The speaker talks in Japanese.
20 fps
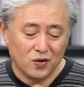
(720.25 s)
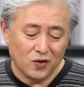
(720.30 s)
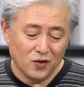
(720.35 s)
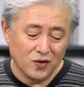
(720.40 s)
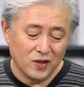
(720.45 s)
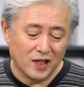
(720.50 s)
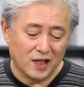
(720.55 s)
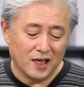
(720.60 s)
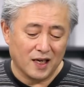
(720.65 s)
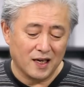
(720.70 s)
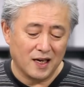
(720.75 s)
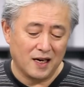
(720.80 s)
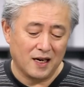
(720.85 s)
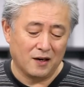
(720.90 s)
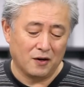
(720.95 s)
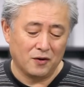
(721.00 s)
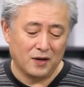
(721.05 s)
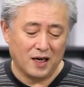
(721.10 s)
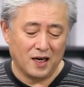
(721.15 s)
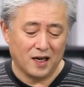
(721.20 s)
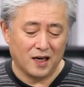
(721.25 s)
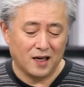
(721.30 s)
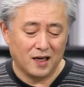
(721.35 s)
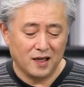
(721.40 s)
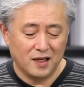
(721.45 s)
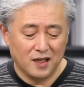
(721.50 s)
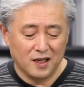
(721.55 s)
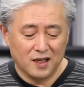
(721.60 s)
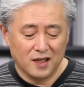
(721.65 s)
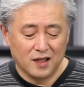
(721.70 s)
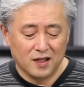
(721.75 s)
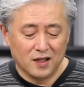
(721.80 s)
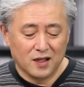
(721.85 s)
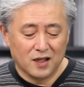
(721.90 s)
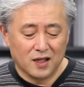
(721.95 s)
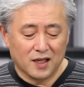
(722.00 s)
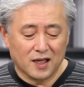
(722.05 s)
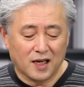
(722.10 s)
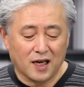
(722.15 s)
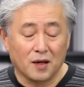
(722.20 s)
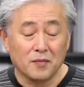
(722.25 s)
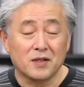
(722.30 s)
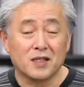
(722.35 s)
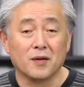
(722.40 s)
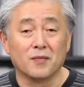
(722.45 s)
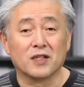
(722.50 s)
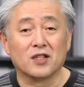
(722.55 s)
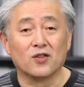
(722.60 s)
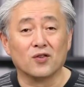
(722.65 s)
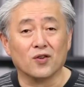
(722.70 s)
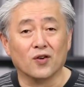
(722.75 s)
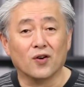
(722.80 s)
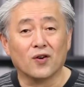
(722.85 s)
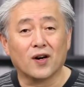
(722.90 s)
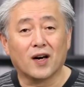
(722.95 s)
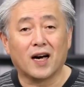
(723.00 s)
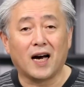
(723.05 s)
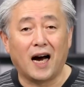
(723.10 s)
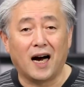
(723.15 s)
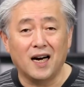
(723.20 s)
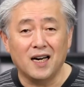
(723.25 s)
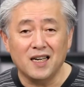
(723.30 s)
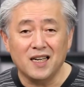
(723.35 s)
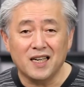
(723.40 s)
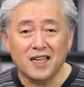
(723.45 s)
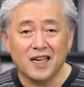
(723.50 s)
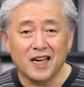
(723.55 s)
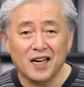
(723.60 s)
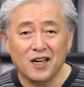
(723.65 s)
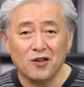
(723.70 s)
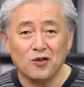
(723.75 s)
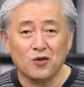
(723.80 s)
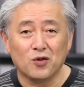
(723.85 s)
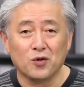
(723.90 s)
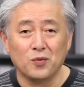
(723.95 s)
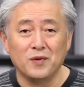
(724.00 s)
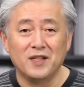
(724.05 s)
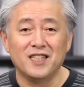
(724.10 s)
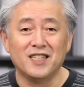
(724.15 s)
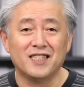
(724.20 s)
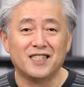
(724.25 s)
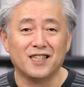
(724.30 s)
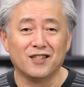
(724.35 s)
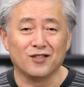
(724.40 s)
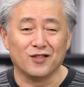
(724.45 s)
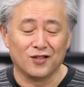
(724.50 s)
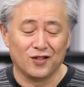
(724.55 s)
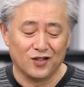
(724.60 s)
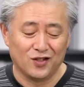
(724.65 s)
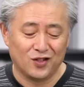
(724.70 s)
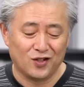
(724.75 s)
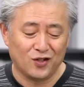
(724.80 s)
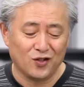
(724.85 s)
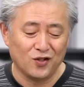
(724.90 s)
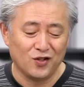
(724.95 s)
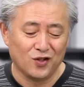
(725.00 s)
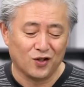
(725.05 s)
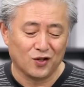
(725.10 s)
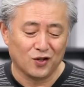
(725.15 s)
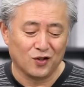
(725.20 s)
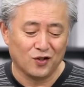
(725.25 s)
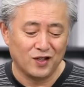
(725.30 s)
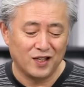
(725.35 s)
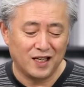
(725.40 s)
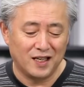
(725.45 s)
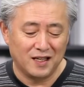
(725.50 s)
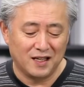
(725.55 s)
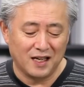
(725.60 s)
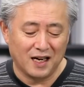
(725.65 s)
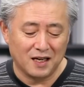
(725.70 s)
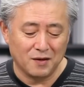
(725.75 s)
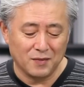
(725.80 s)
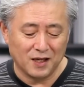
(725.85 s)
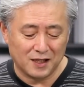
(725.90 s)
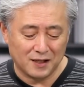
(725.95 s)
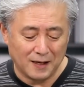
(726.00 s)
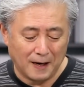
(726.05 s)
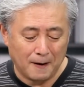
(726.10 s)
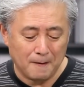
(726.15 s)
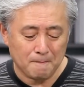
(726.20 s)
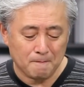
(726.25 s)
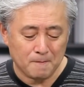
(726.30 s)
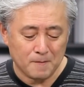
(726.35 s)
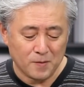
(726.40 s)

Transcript: 当に彼らは神様との関係を踏みにじるということになりました